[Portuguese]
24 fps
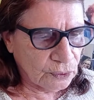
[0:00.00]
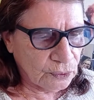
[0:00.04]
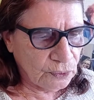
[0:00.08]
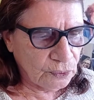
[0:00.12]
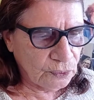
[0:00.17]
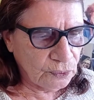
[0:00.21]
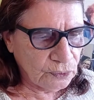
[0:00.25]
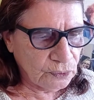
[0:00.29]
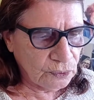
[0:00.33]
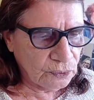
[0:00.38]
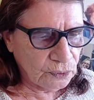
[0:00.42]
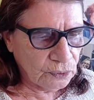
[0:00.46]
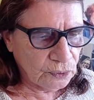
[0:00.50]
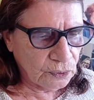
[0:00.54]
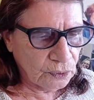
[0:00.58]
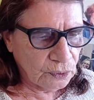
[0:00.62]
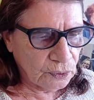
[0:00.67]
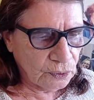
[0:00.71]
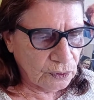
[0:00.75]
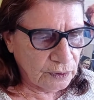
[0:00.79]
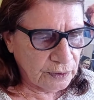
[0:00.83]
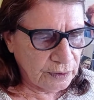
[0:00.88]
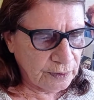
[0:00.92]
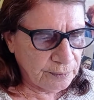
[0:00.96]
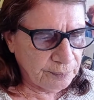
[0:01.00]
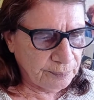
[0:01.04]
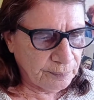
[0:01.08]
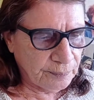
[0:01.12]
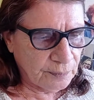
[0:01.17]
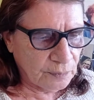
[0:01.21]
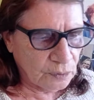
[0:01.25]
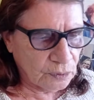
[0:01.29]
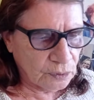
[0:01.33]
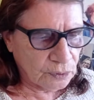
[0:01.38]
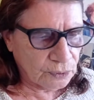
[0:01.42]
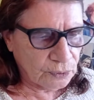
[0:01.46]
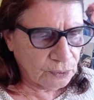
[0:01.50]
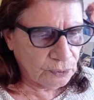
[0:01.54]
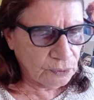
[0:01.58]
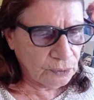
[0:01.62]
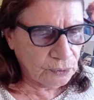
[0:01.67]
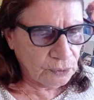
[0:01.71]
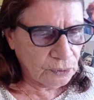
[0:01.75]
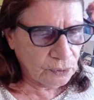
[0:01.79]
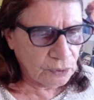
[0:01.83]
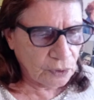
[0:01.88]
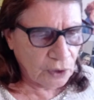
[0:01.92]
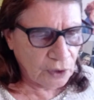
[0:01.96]
Tudo dói,
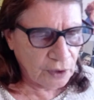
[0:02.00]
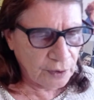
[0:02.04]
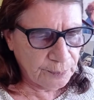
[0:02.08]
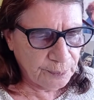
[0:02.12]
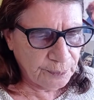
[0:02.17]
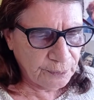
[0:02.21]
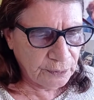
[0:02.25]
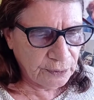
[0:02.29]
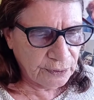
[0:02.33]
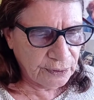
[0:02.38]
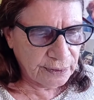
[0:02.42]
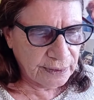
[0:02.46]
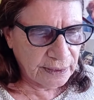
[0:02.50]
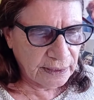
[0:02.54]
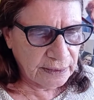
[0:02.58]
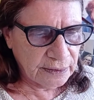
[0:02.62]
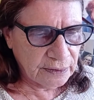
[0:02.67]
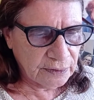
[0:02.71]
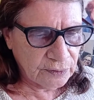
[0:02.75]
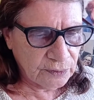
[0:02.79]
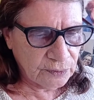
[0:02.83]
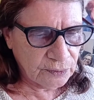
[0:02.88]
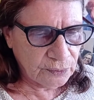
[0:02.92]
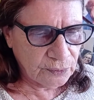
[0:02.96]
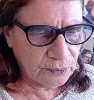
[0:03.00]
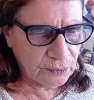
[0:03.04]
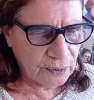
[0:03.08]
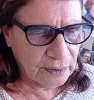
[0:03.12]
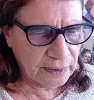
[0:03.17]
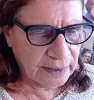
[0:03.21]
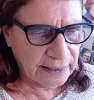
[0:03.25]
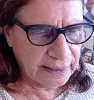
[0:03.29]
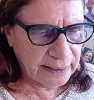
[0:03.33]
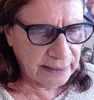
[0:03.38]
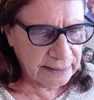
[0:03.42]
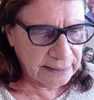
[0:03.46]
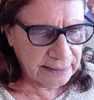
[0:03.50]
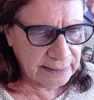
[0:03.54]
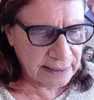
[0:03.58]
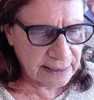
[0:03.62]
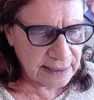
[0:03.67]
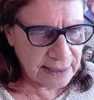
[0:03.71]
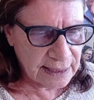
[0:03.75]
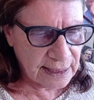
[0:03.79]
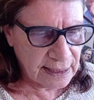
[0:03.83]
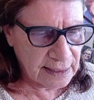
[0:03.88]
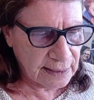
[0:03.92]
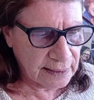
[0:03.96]
tudo dói por dentro em
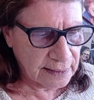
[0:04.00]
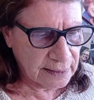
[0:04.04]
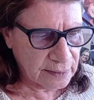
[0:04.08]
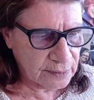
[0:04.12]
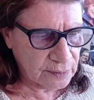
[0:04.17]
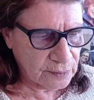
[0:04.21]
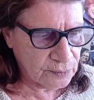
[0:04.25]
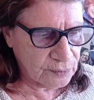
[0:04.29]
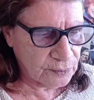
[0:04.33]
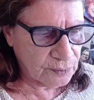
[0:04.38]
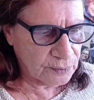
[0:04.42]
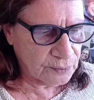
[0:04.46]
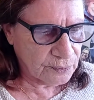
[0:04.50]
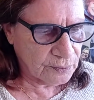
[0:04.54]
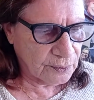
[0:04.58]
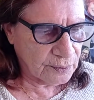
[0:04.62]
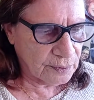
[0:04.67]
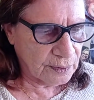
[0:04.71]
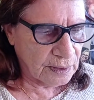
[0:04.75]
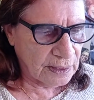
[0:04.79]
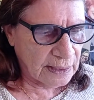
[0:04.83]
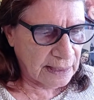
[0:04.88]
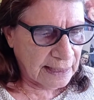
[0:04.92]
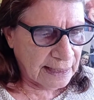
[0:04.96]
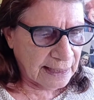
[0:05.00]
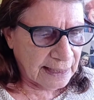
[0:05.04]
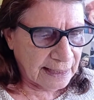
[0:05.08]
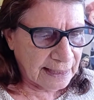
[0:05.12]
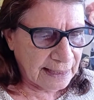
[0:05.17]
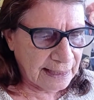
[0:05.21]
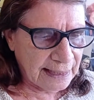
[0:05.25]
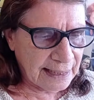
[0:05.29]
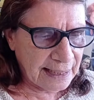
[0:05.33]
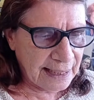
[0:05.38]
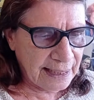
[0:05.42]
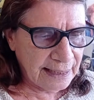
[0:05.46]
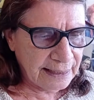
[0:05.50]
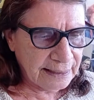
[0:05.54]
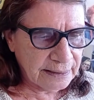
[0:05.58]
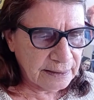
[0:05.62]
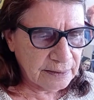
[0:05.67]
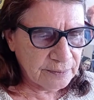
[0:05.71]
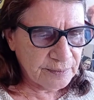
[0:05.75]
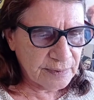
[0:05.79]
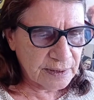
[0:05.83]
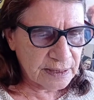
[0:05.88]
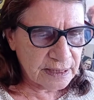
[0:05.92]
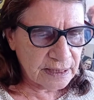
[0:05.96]
desalento.
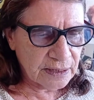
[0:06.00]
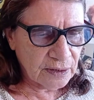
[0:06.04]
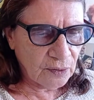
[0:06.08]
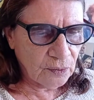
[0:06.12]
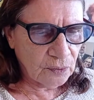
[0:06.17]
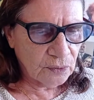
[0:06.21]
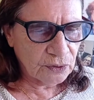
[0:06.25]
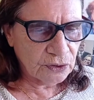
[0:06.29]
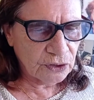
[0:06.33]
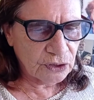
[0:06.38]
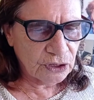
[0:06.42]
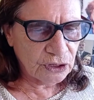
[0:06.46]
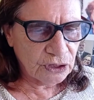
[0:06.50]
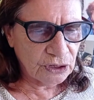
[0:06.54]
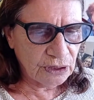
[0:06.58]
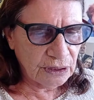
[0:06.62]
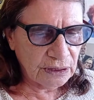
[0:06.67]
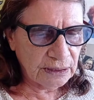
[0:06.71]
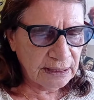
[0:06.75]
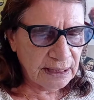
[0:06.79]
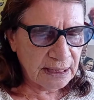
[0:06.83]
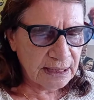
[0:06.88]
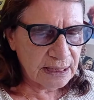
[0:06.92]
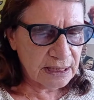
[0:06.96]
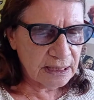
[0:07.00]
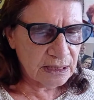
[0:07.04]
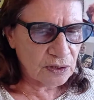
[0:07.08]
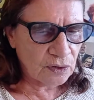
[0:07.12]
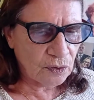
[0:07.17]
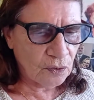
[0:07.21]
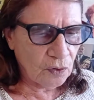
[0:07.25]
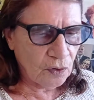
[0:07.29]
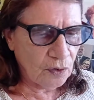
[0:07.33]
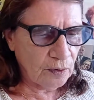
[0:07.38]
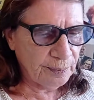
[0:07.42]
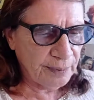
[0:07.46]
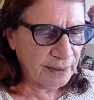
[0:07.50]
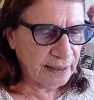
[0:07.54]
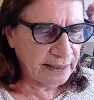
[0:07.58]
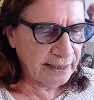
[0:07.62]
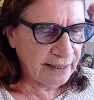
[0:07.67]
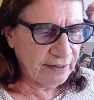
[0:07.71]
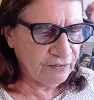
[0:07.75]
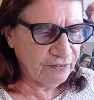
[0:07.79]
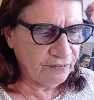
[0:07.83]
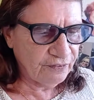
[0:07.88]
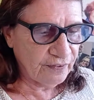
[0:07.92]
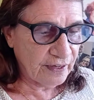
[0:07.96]
Lágrimas incontidas
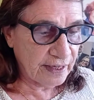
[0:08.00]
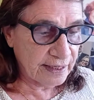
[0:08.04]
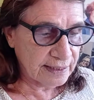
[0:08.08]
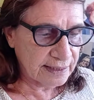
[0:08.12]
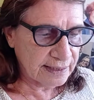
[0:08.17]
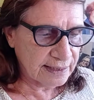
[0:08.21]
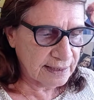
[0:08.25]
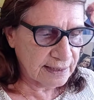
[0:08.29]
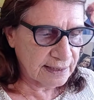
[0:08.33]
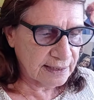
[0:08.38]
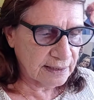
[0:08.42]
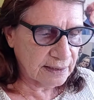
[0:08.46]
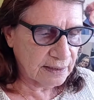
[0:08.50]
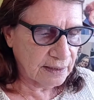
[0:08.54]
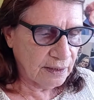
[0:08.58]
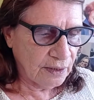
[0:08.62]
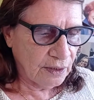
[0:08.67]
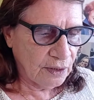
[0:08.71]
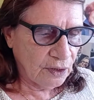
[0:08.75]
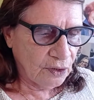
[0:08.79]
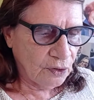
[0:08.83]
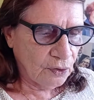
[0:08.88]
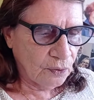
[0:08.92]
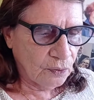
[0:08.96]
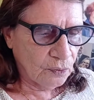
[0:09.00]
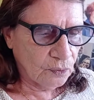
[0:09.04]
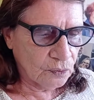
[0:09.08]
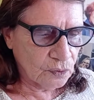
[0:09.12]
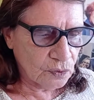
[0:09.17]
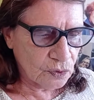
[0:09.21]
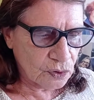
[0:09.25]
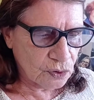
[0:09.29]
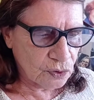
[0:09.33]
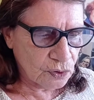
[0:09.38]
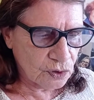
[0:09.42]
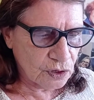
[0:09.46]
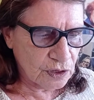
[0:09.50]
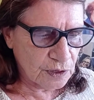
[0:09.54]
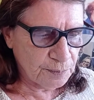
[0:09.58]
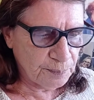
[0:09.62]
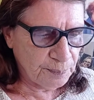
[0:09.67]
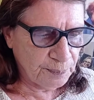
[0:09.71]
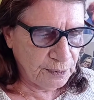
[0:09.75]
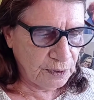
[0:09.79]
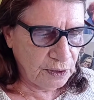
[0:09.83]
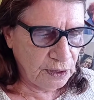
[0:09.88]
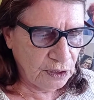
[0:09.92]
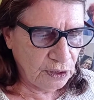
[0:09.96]
cobrem a face. Um
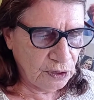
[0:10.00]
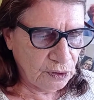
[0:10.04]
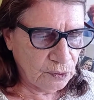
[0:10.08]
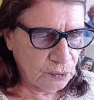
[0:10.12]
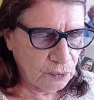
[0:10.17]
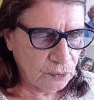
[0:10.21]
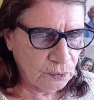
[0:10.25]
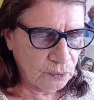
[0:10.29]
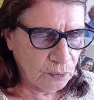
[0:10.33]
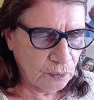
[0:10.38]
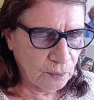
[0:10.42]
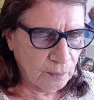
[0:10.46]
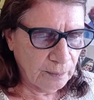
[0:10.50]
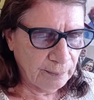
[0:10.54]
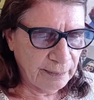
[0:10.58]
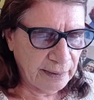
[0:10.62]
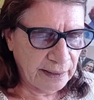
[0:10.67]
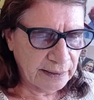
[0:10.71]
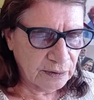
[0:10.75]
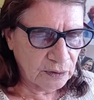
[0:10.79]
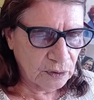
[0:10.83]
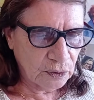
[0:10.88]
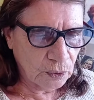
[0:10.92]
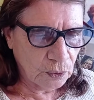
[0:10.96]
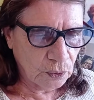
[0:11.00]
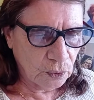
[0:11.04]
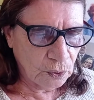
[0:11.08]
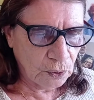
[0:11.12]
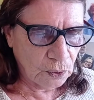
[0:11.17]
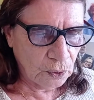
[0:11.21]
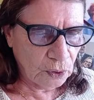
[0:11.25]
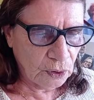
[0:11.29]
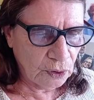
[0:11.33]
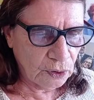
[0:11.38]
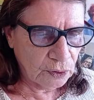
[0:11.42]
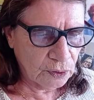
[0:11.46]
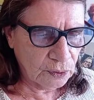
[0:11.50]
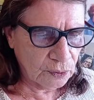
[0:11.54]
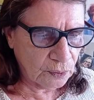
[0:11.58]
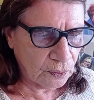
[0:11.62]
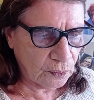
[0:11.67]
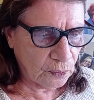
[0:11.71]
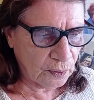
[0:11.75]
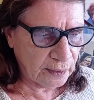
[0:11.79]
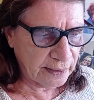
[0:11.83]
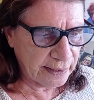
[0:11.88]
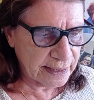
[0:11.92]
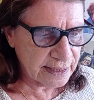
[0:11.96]
suspiro, uma dor
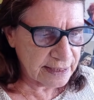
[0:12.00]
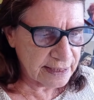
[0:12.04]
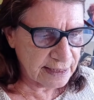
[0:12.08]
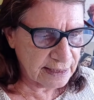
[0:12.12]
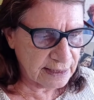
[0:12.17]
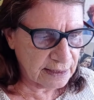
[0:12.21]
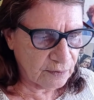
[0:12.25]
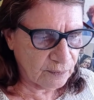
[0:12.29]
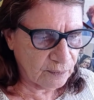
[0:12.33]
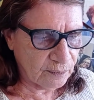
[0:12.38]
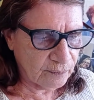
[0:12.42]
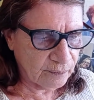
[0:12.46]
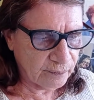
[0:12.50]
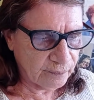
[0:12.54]
no coração.